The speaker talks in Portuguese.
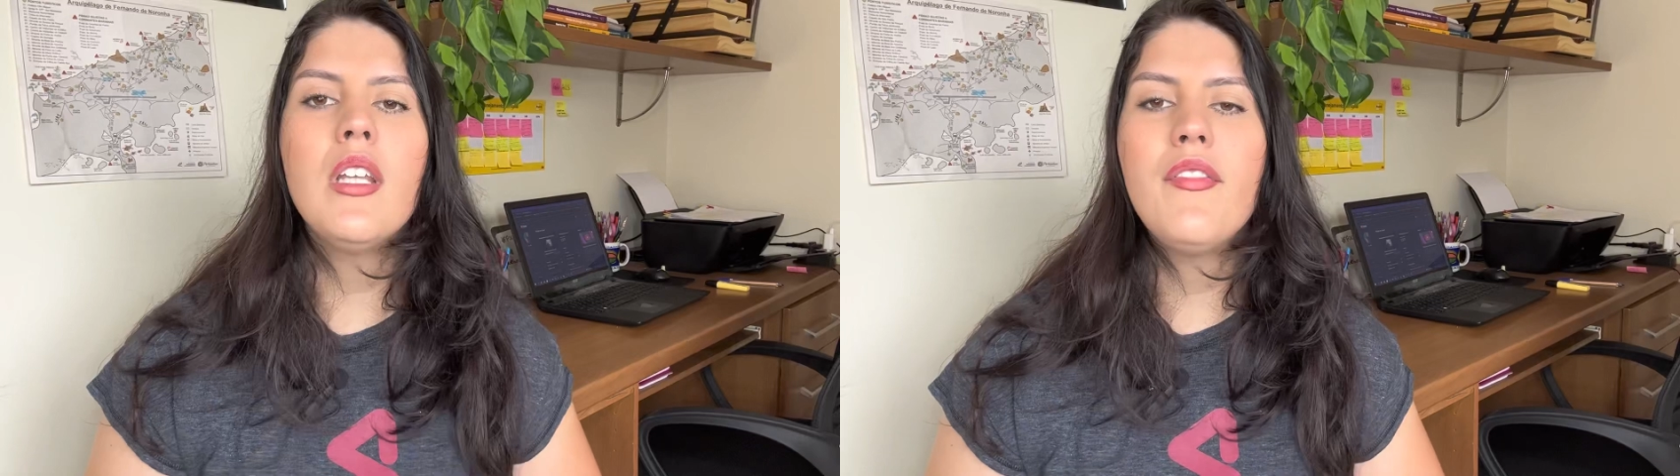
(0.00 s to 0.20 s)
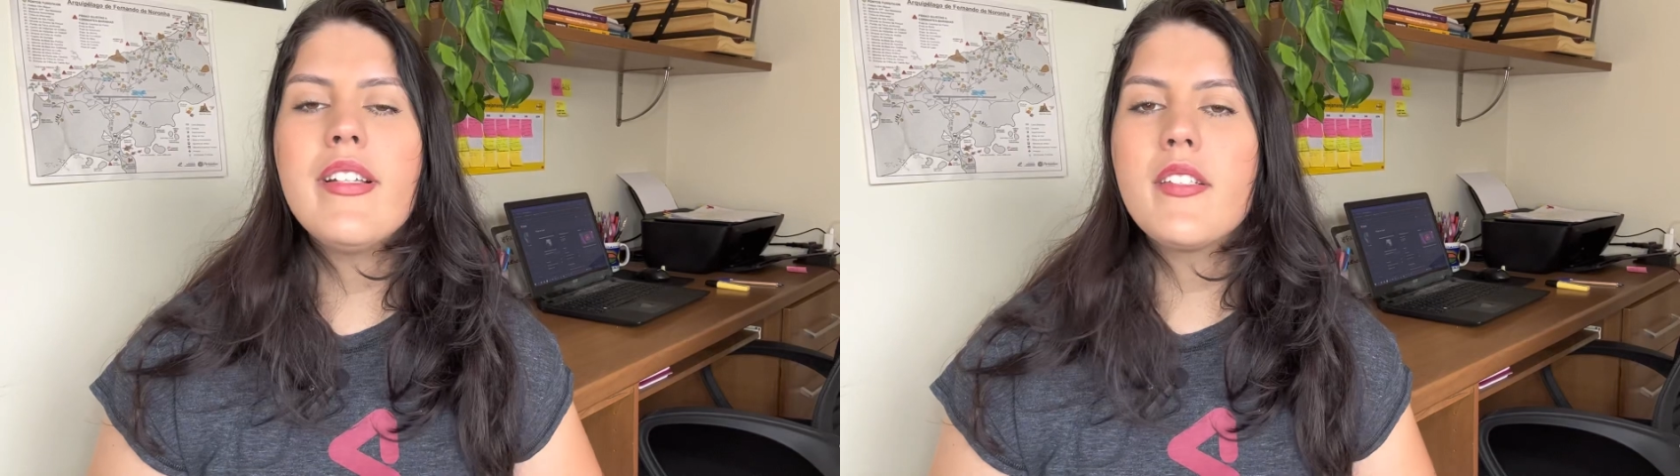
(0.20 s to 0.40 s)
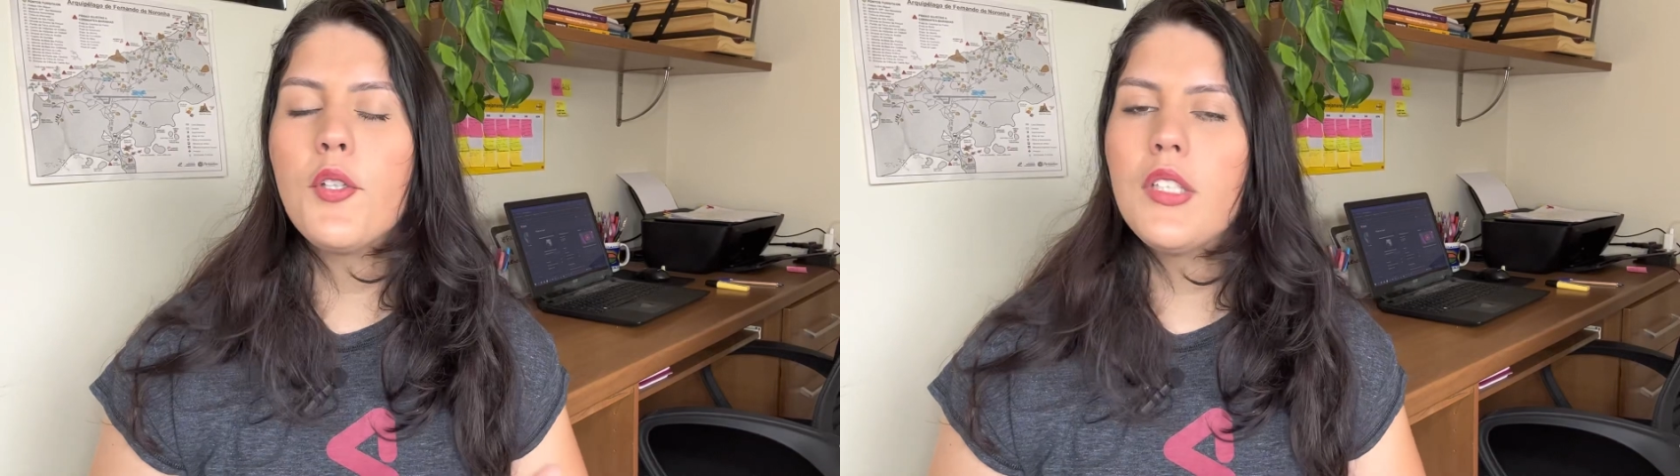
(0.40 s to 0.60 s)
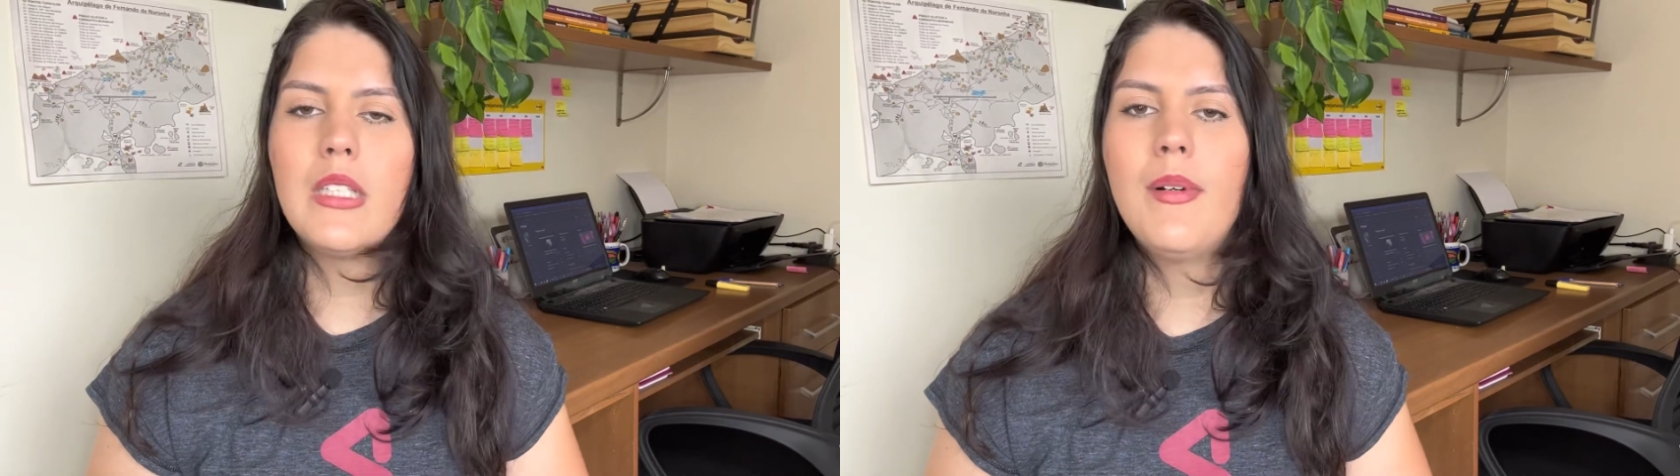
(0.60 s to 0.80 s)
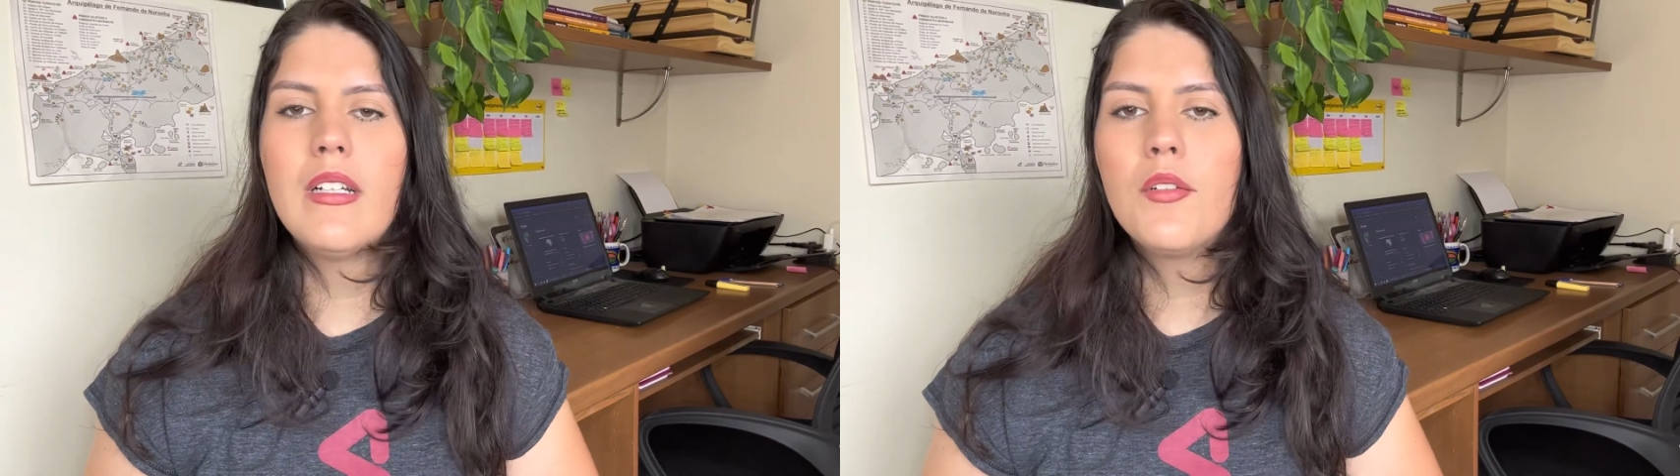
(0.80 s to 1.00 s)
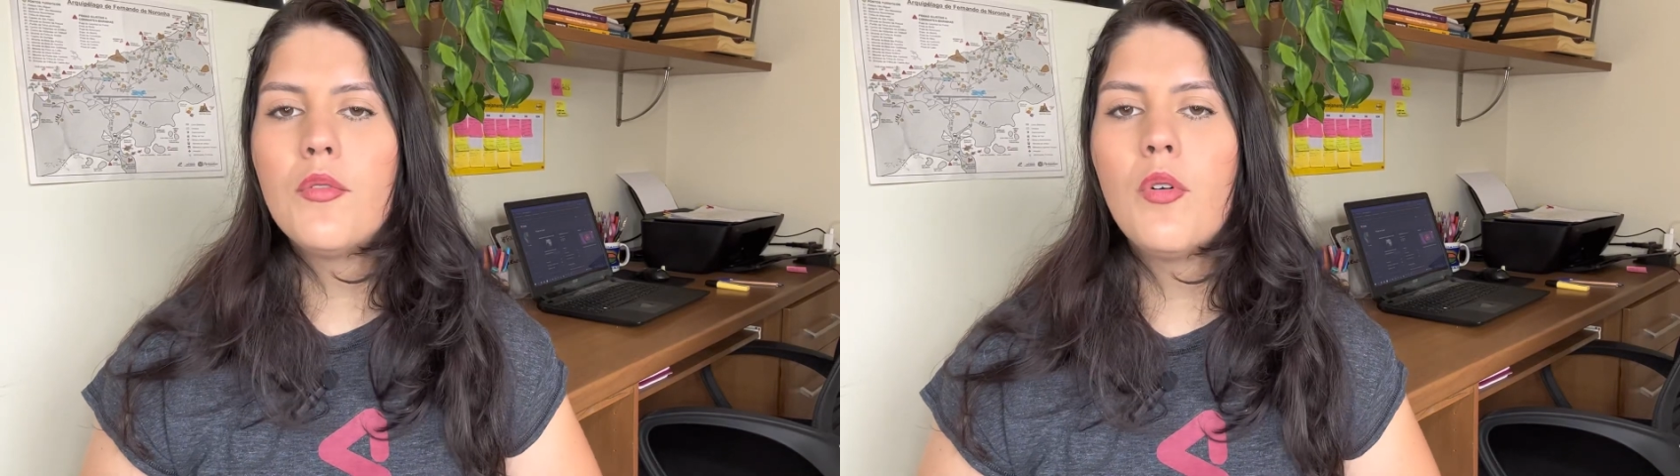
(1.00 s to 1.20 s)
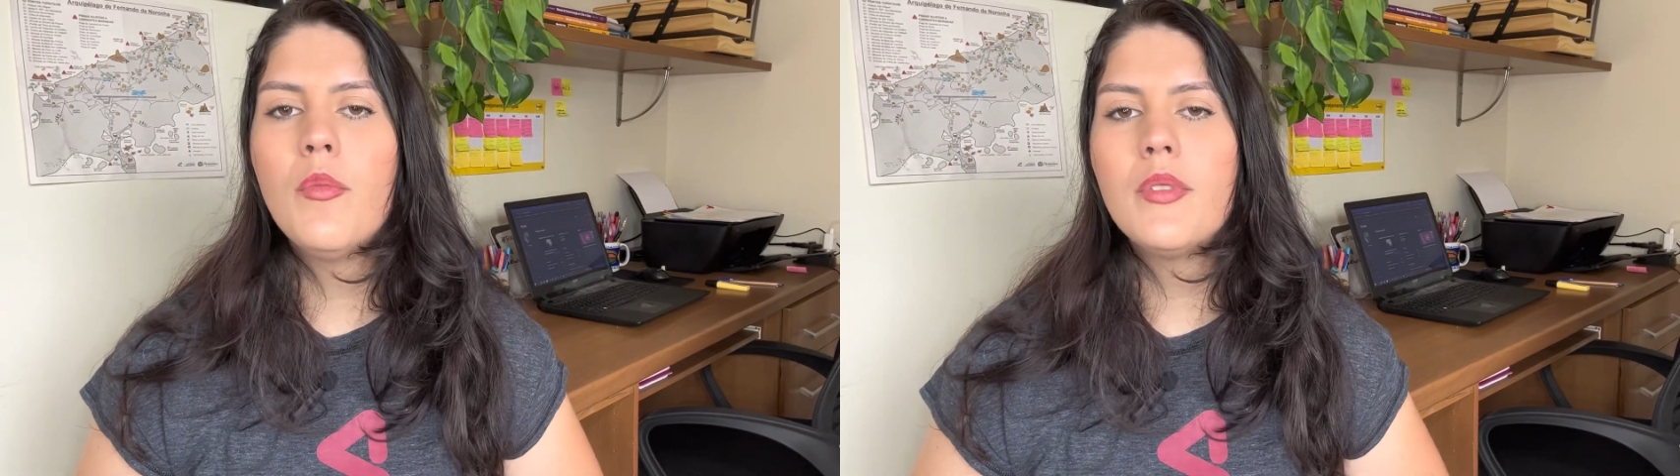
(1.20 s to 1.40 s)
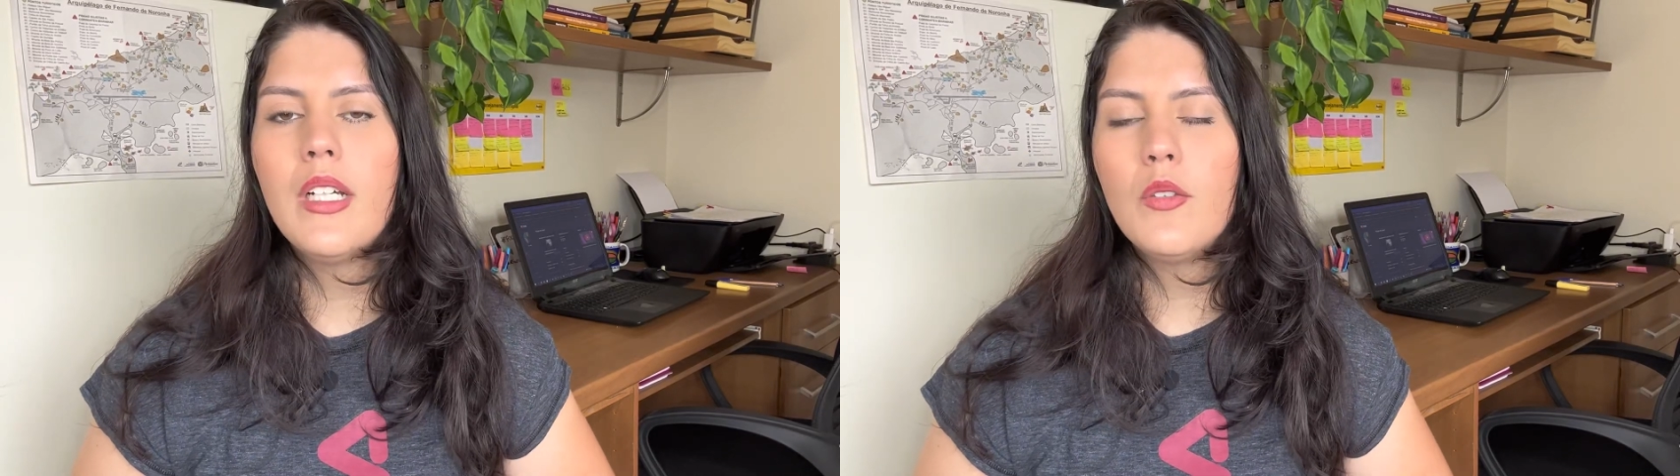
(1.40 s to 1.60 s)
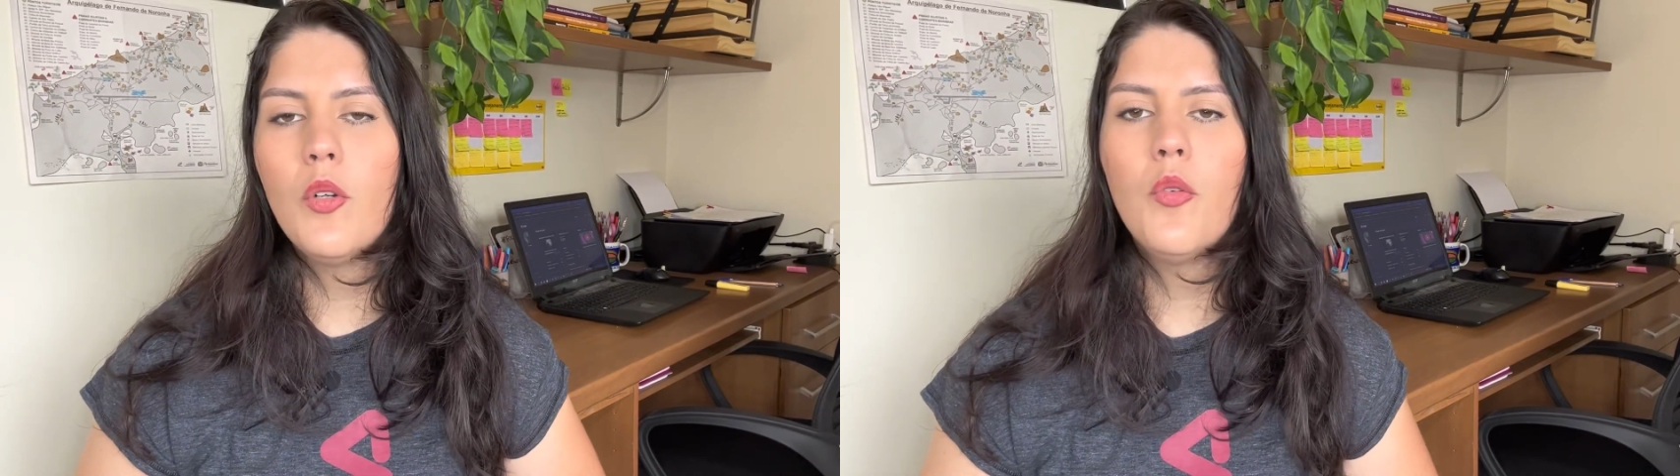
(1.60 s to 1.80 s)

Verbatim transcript: vezes que eu tô trabalhando no computador,